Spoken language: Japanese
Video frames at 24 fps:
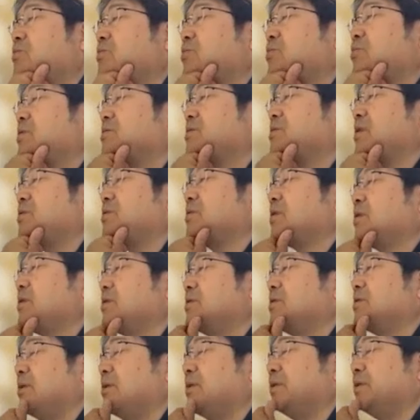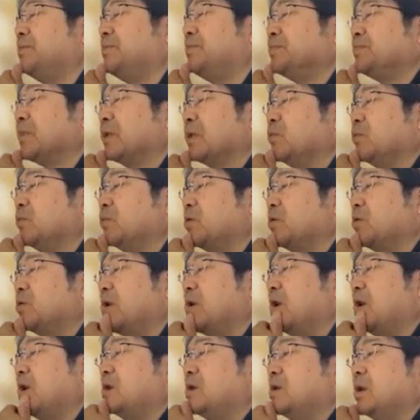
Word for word: 演算時間で、これは、